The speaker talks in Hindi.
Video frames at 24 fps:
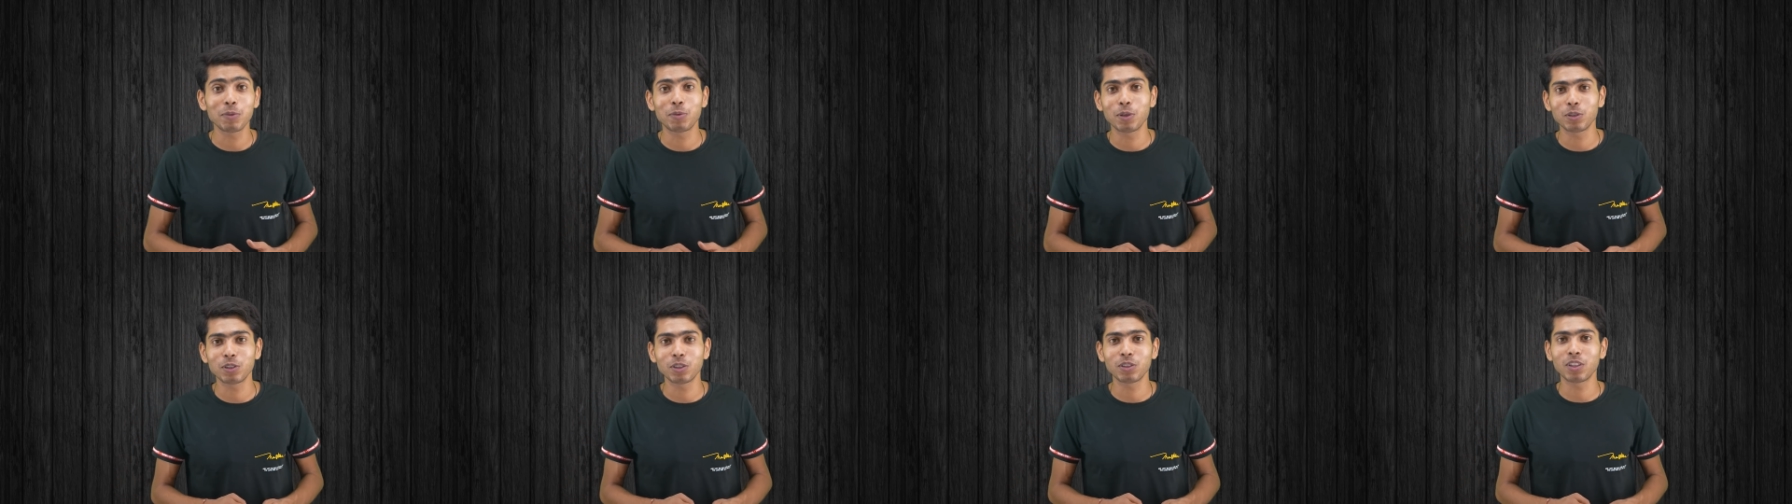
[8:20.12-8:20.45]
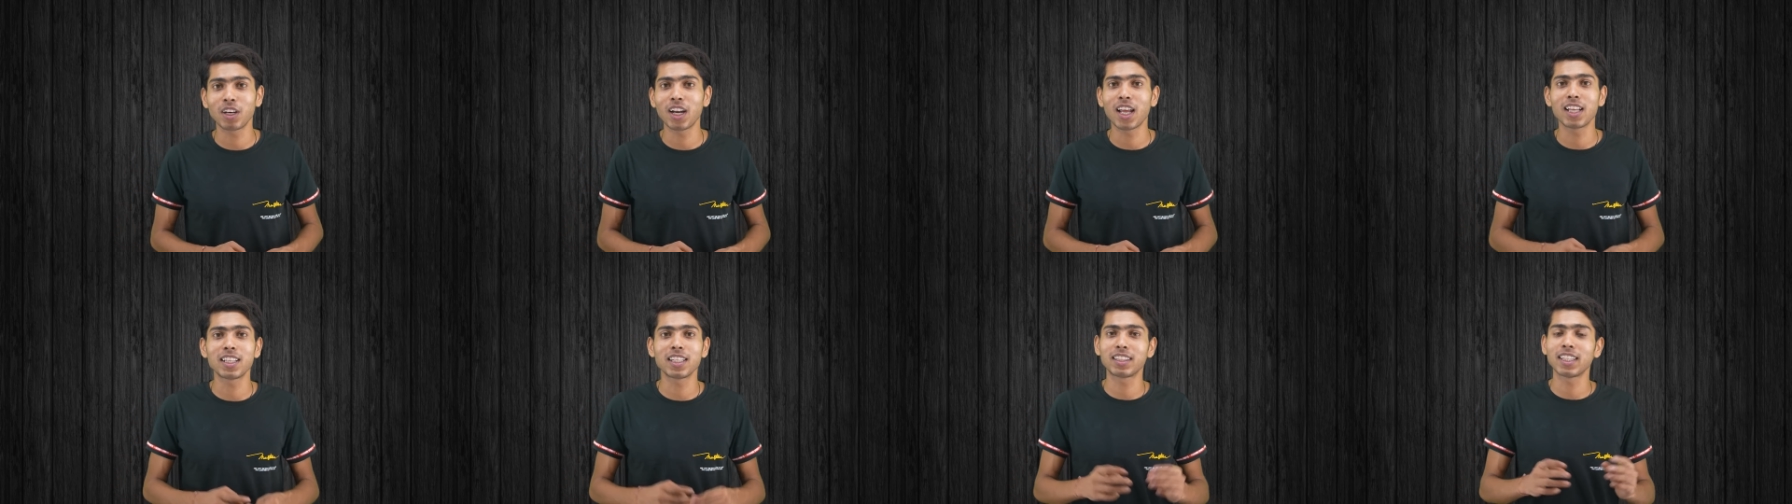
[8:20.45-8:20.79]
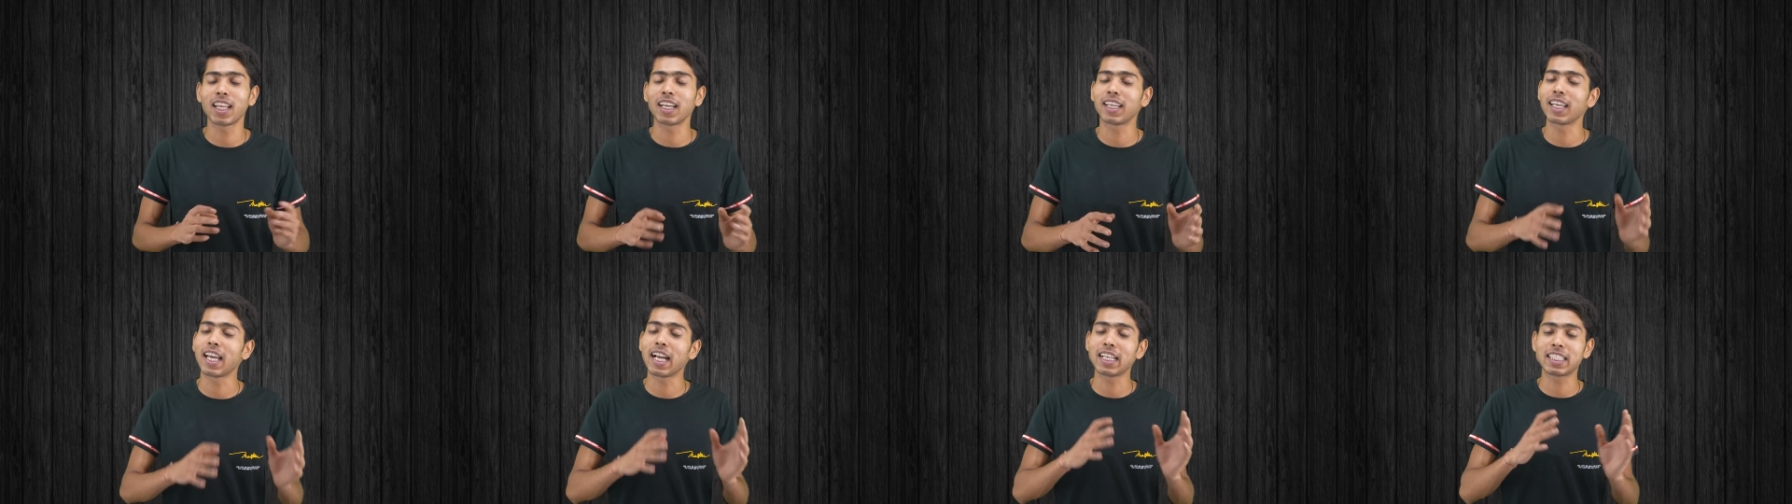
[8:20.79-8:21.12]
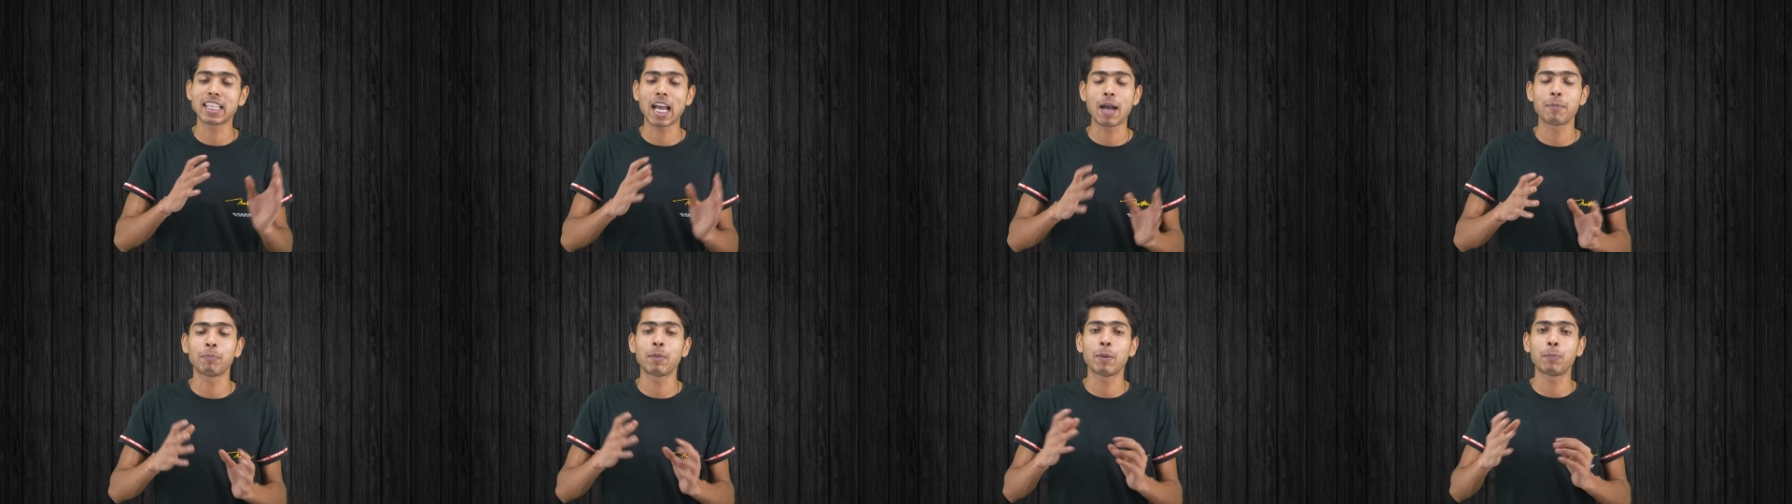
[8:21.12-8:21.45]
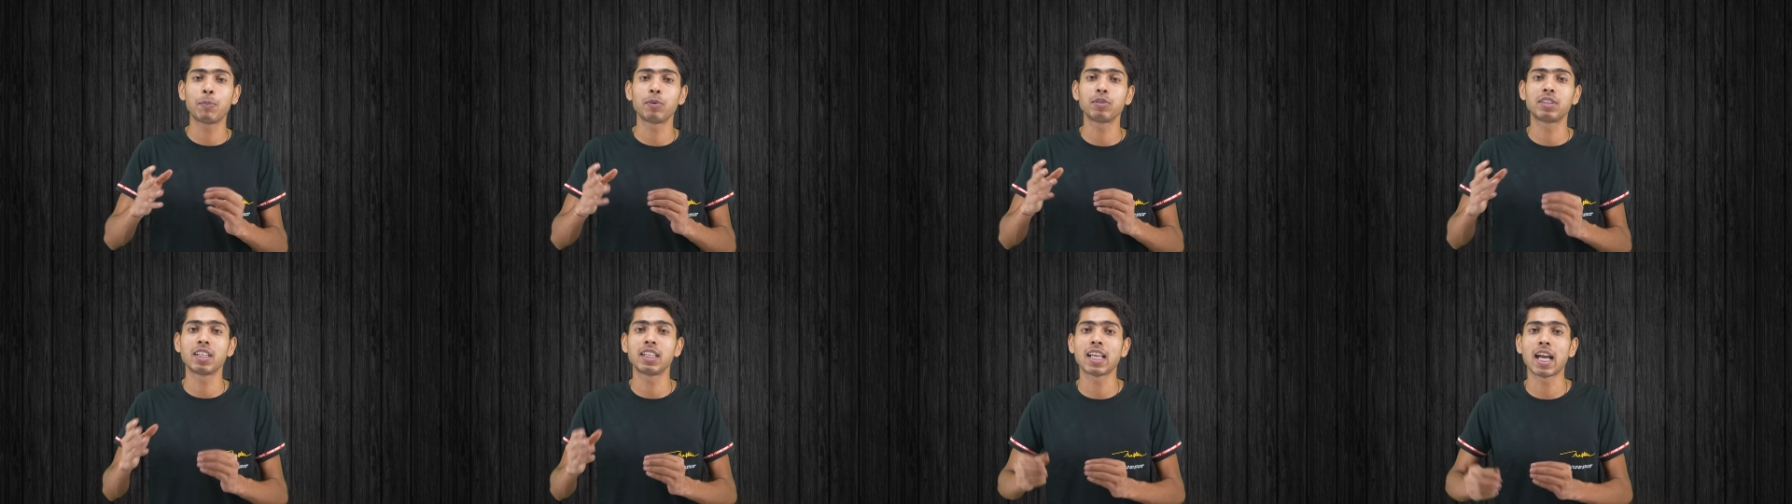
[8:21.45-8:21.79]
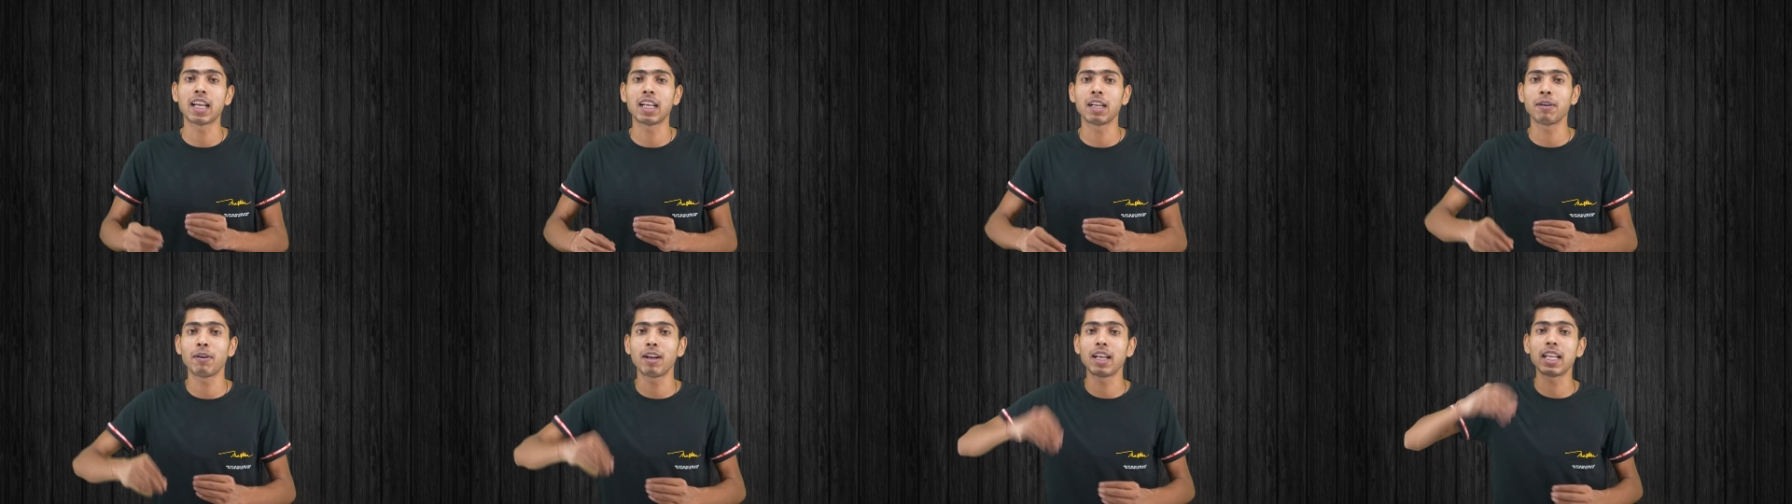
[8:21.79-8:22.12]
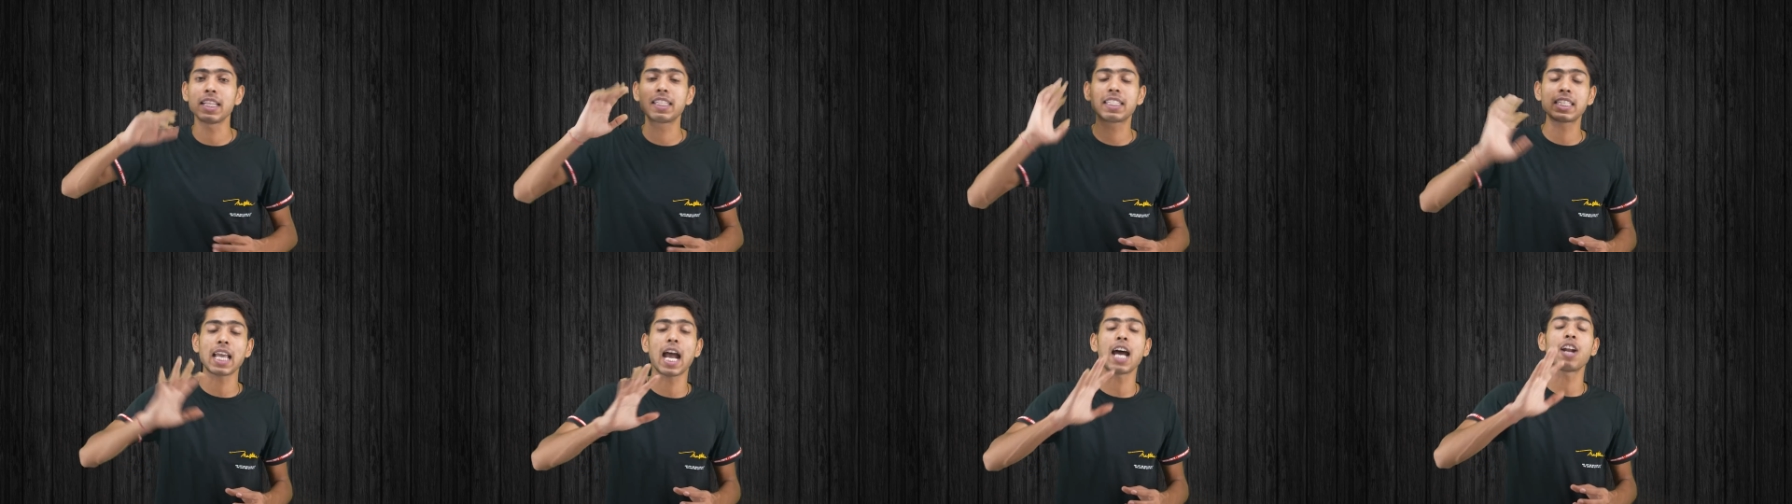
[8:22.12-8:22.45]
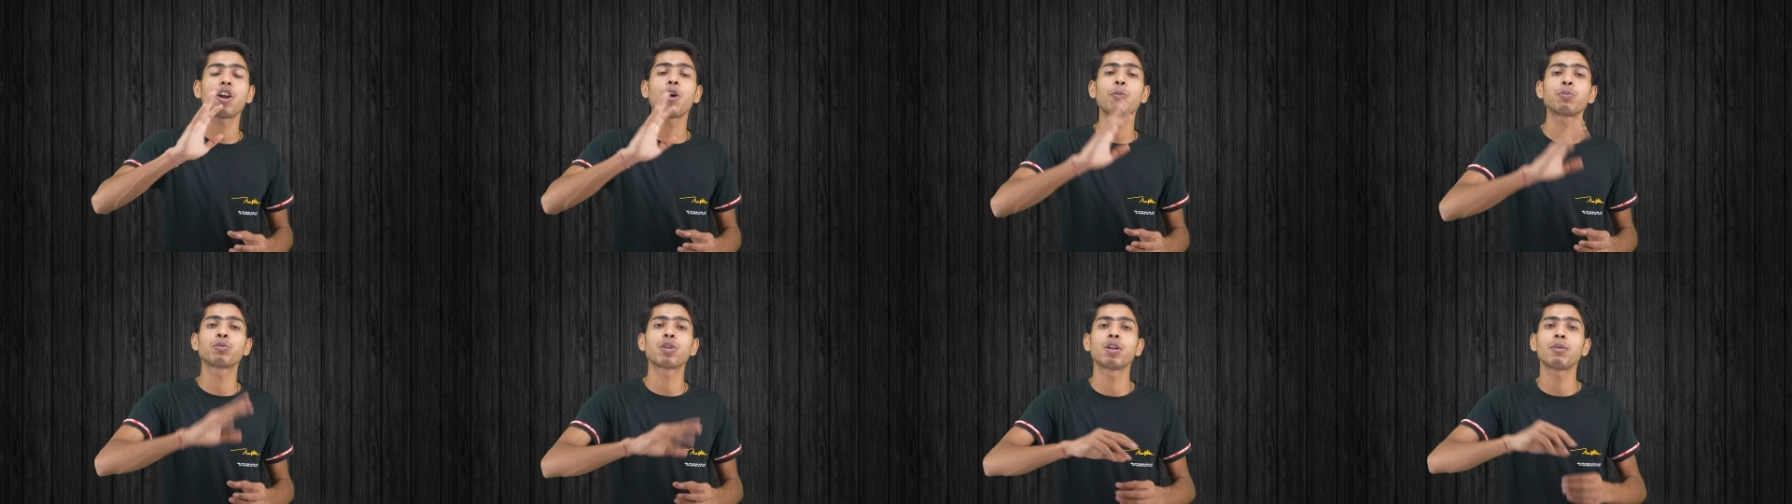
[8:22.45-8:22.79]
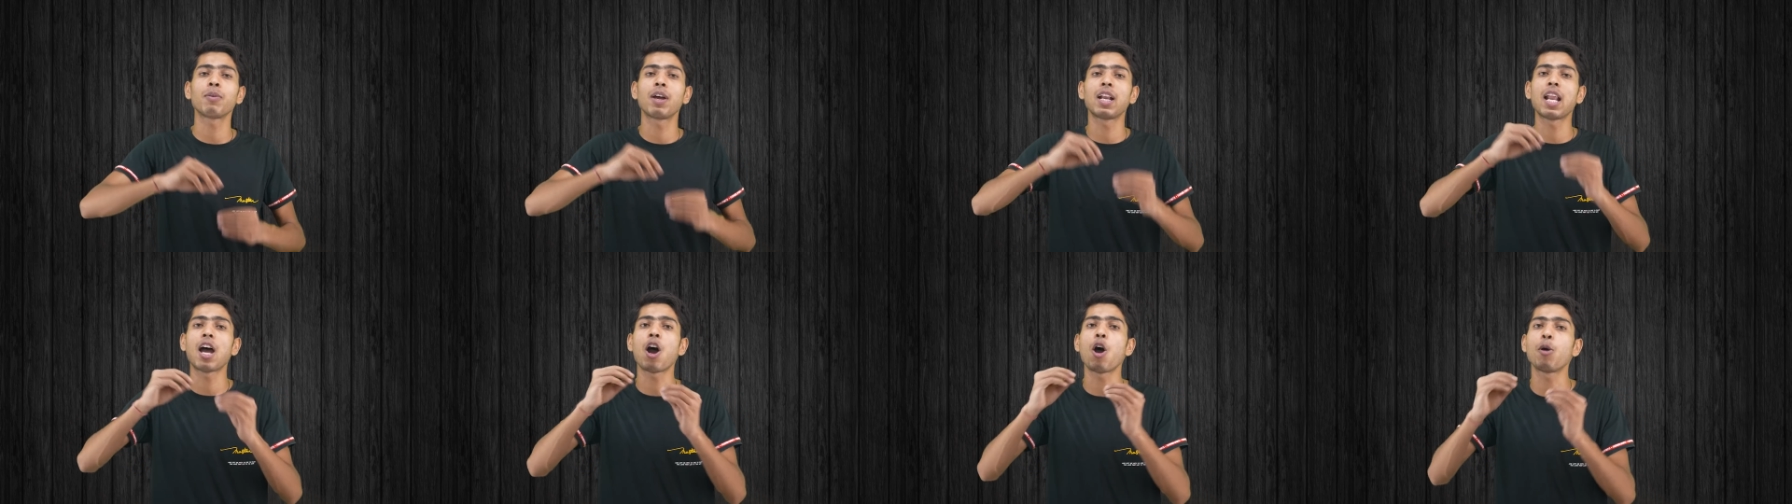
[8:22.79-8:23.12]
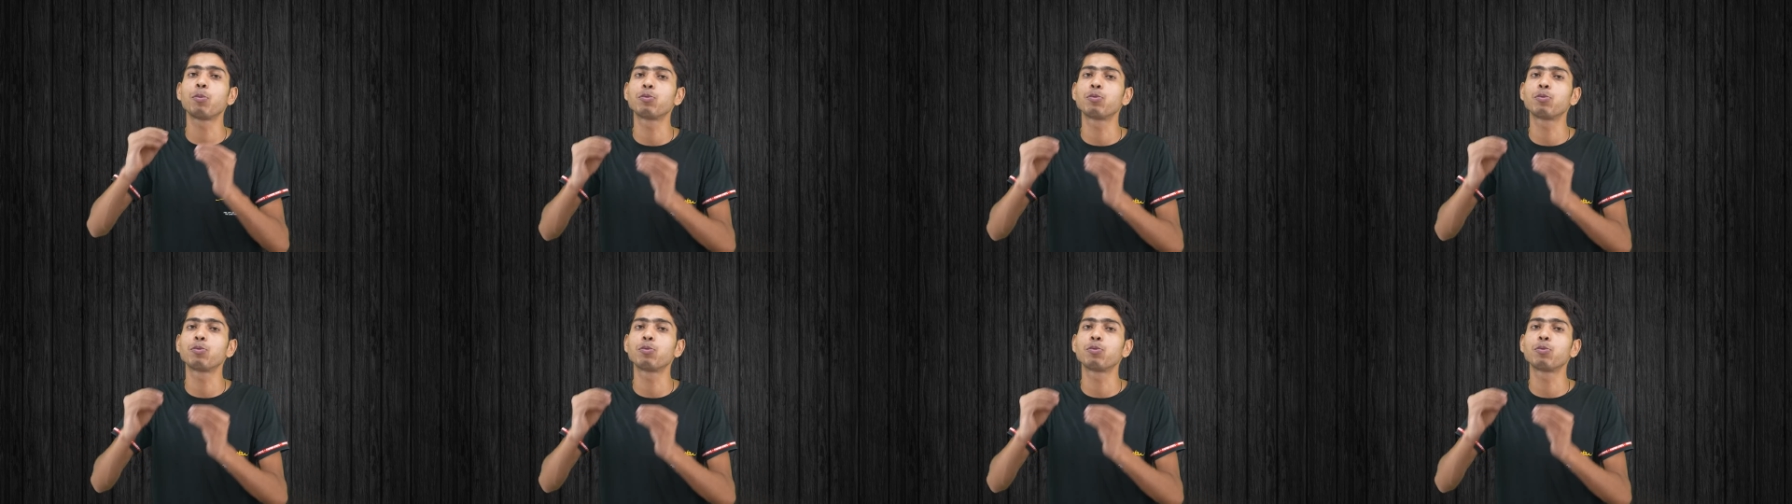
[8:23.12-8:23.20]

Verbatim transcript: कंफ्यूजन हो रहा है जितना कि एग्जाम में पूछे जाने वाले चार ऑप्शन वाला